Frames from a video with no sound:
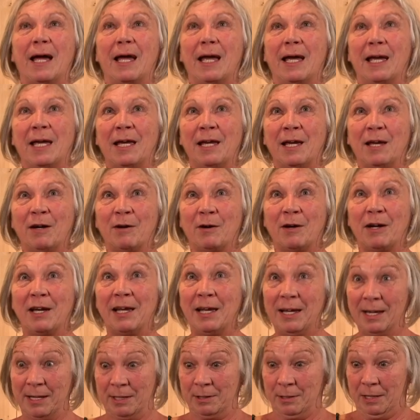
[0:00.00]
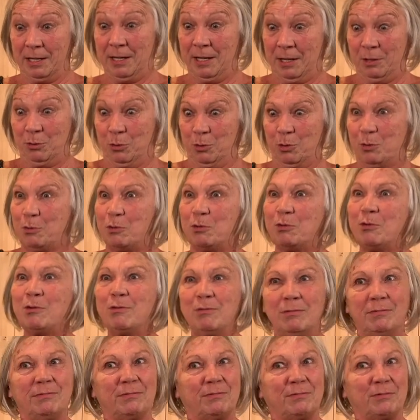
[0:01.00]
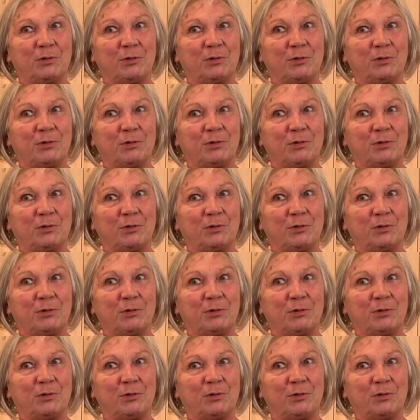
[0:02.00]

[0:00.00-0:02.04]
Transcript: Et, euh, et, et du coup,